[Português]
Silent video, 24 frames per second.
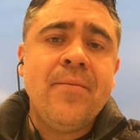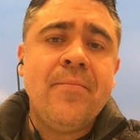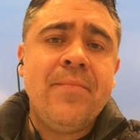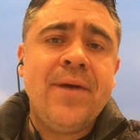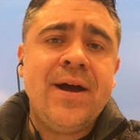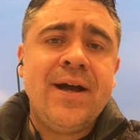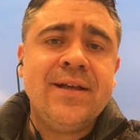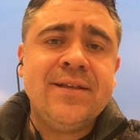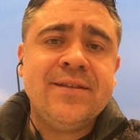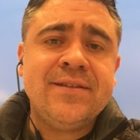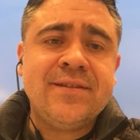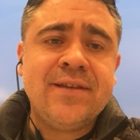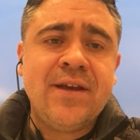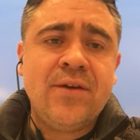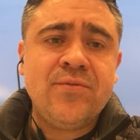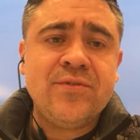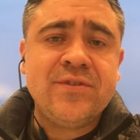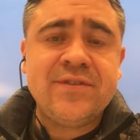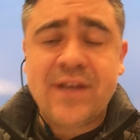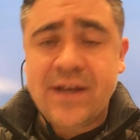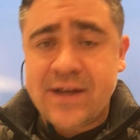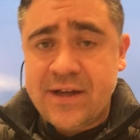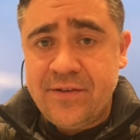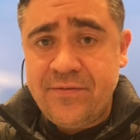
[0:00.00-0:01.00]
mas é um
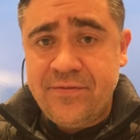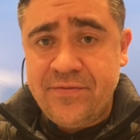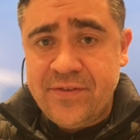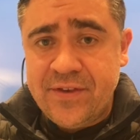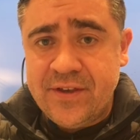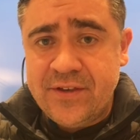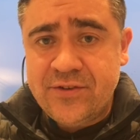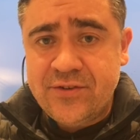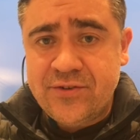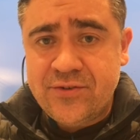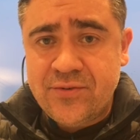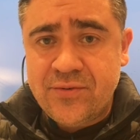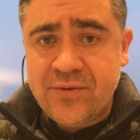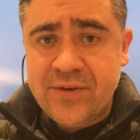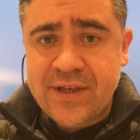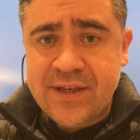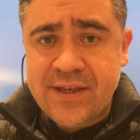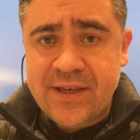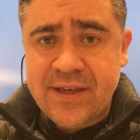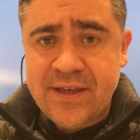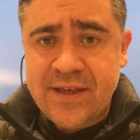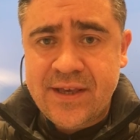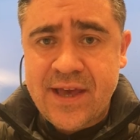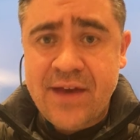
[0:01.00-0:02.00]
sacrifício
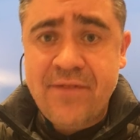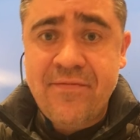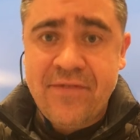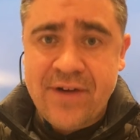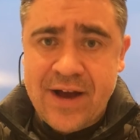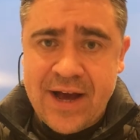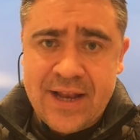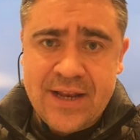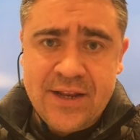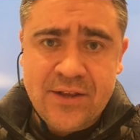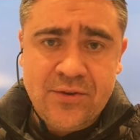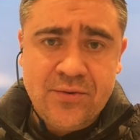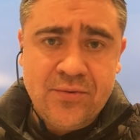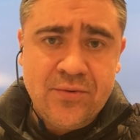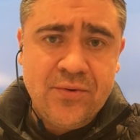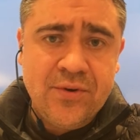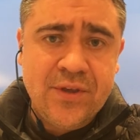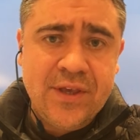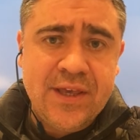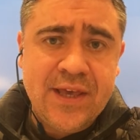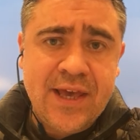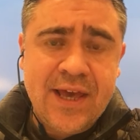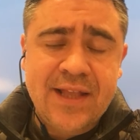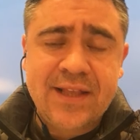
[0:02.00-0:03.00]
que é válido
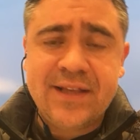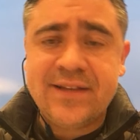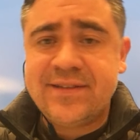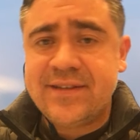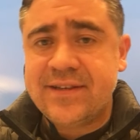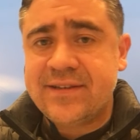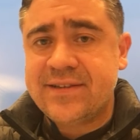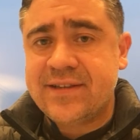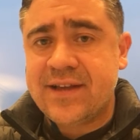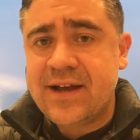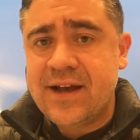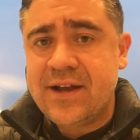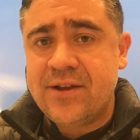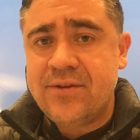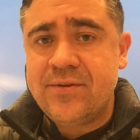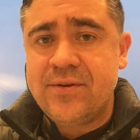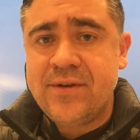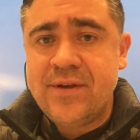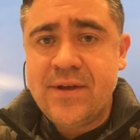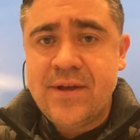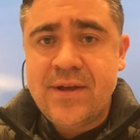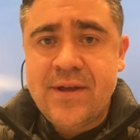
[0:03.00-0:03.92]
e é necessário.